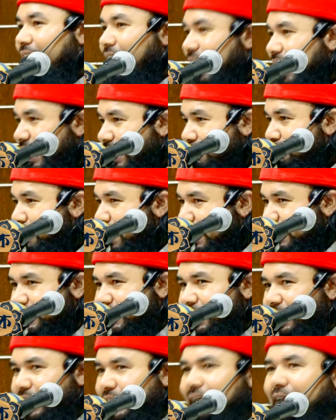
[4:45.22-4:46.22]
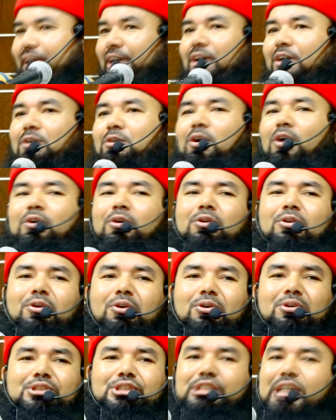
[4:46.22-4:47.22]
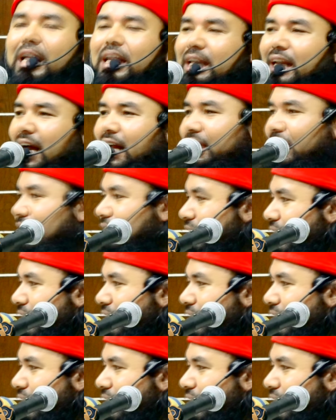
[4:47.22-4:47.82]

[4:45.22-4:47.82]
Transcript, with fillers: এই ব্যক্তি কখনো জান্নাতে